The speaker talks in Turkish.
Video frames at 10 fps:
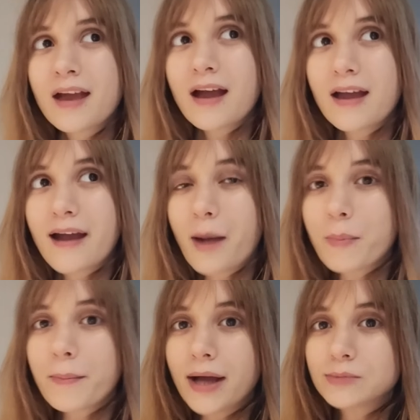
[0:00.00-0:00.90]
Ee,
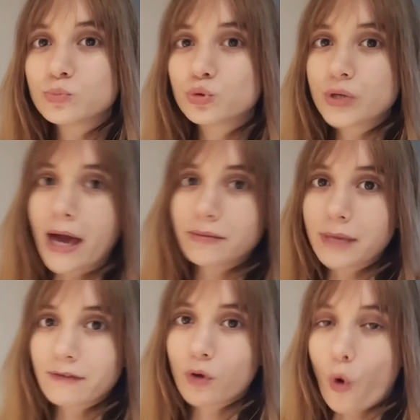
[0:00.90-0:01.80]
ama ben bunu
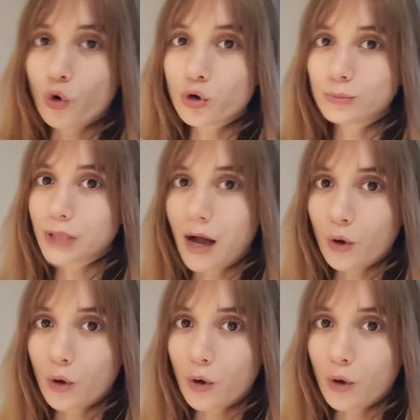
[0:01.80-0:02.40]
yenmek ve korkumu daha